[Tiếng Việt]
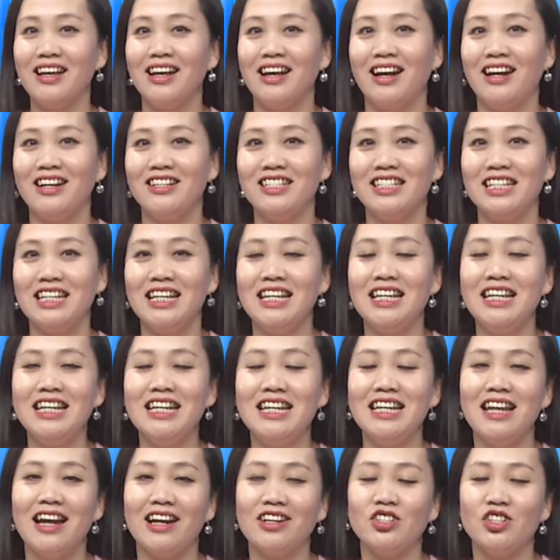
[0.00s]
À, chị
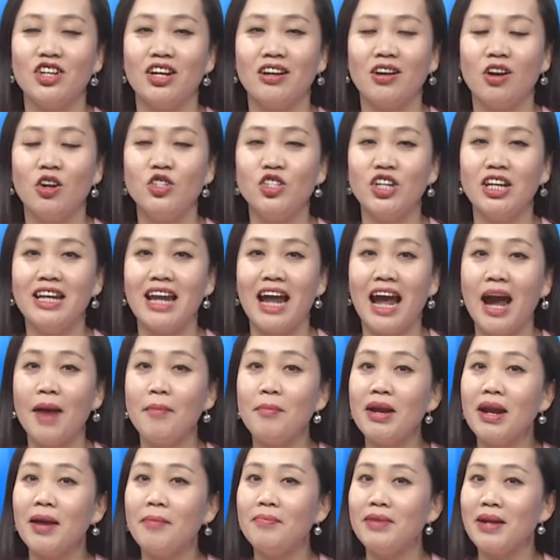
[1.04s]
Lily Lan Trần có trên
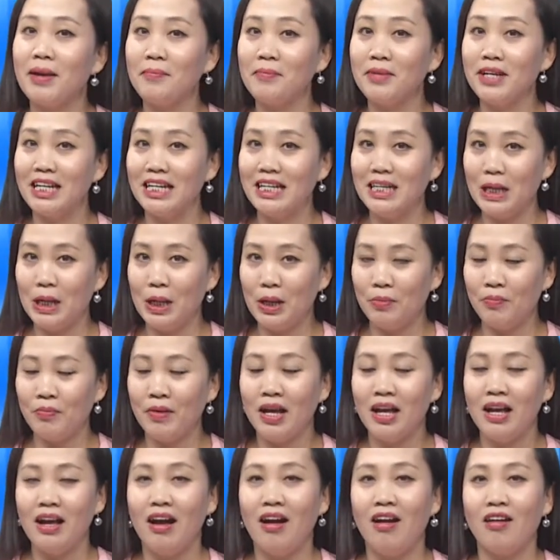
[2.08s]
25 năm năm kinh nghiệm
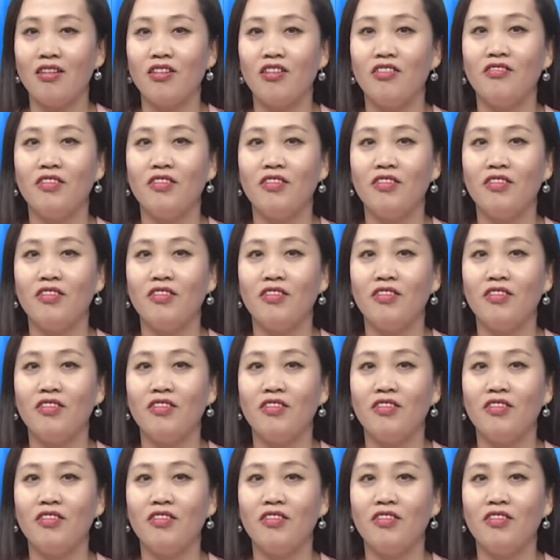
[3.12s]
ờ,